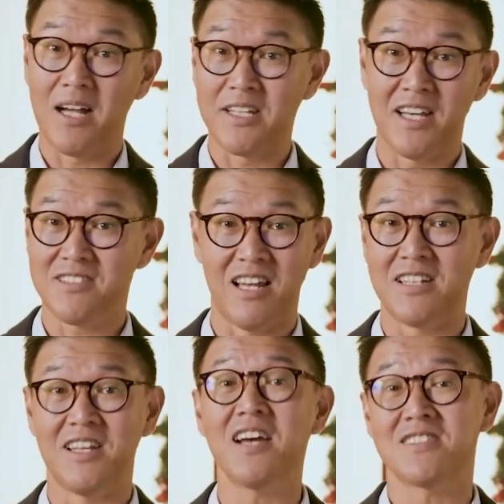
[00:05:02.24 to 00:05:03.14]
bahagia
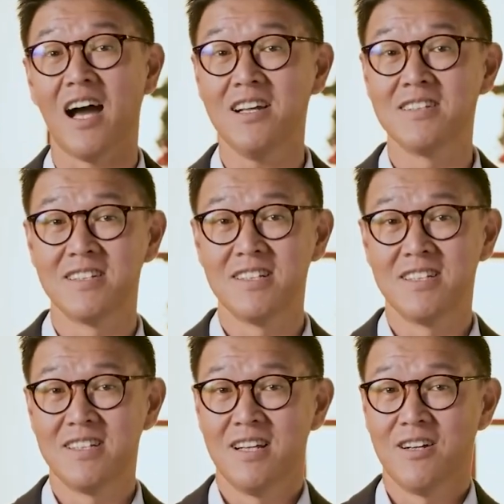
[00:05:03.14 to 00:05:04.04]
senantiasa.
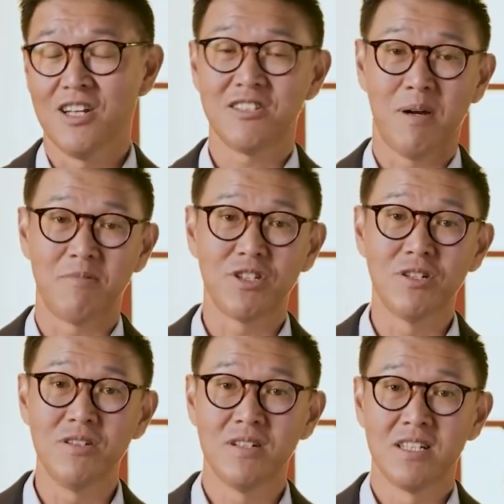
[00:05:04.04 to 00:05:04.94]
Oleh sebab
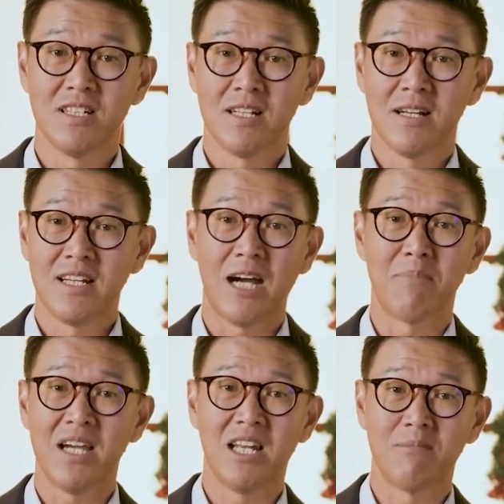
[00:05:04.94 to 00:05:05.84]
itu,
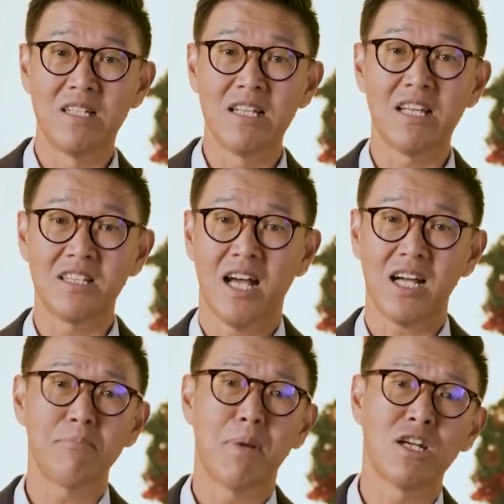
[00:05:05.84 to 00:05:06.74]
damai dalam diri
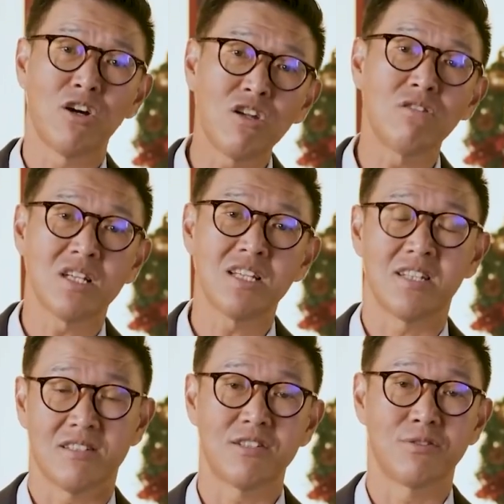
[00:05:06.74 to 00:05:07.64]
kita akan menolong
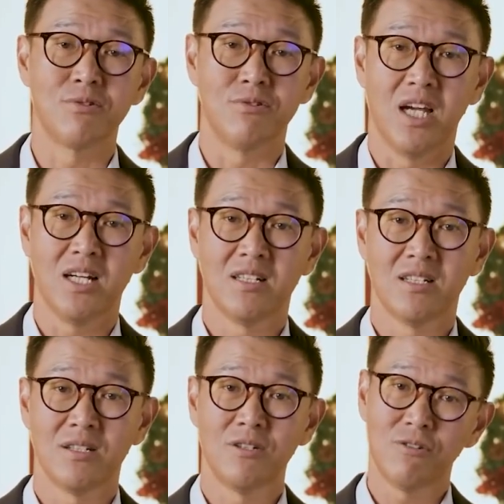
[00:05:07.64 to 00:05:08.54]
kita sesungguhnya
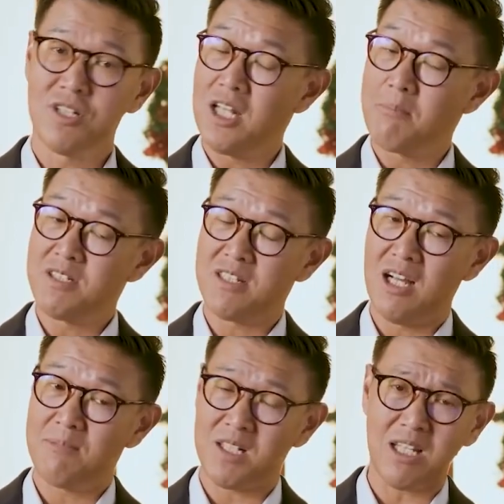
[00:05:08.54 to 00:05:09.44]
untuk kita
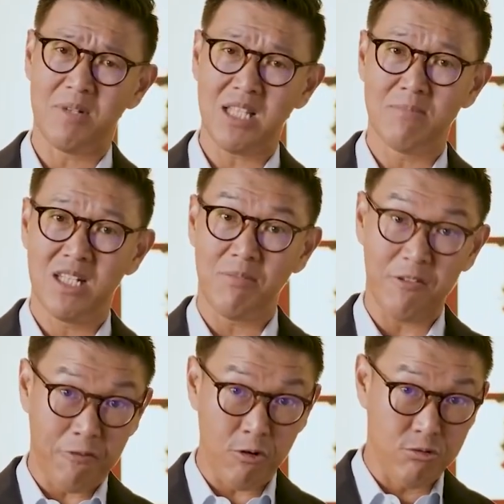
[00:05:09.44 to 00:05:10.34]
bisa pertama-tama
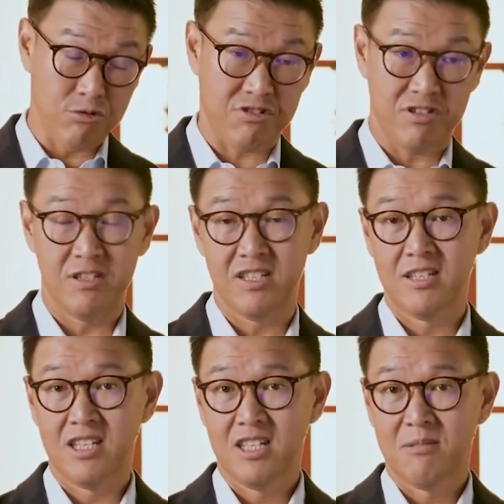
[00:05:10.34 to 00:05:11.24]
dapat fokus
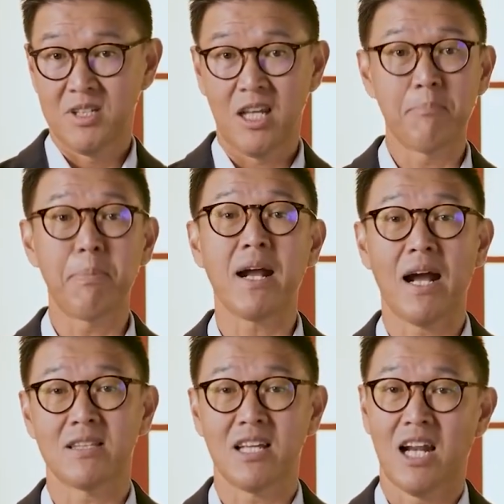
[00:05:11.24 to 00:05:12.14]
menjadi
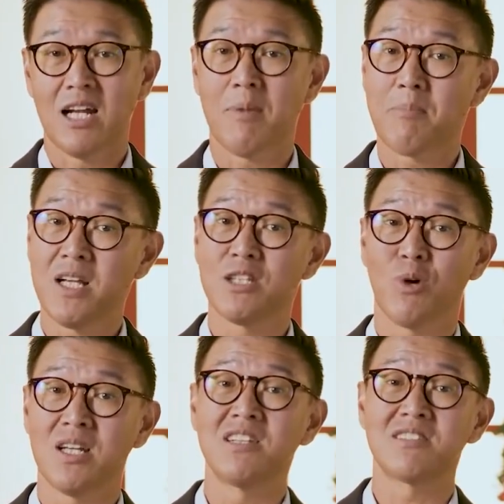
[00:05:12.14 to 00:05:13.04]
peka terhadap apa yang
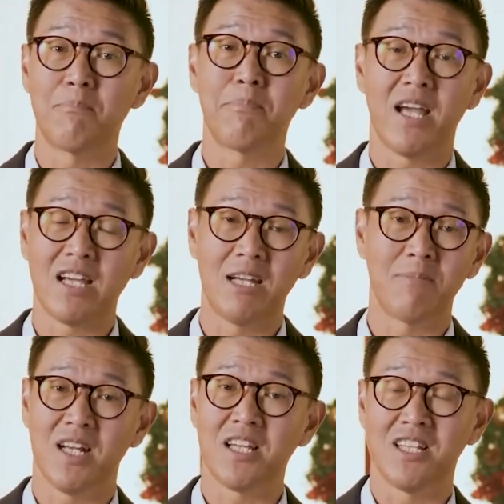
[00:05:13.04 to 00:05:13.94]
Tuhan ingin
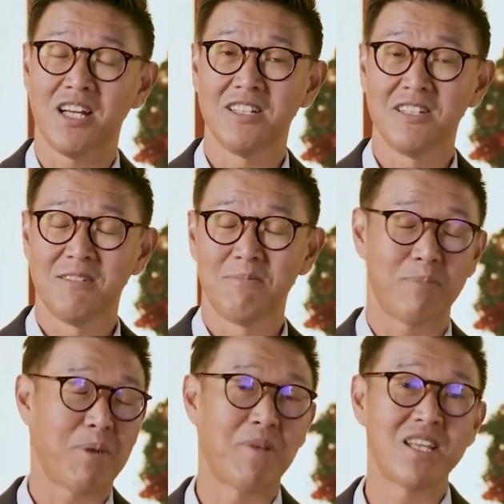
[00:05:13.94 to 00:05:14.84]
sampaikan pada kita.
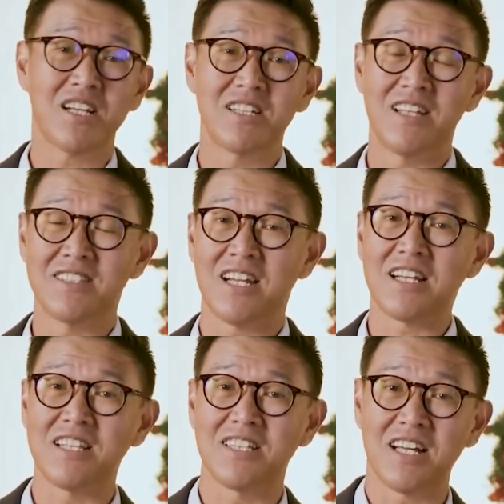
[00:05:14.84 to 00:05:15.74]
Berapa banyak di
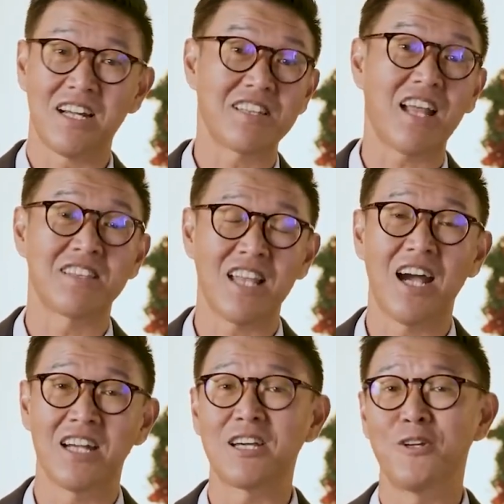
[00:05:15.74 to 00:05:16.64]
antara kita karena
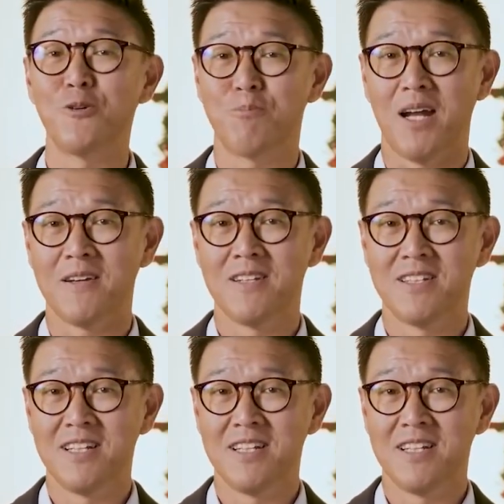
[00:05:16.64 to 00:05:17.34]
tantangan kehidupan,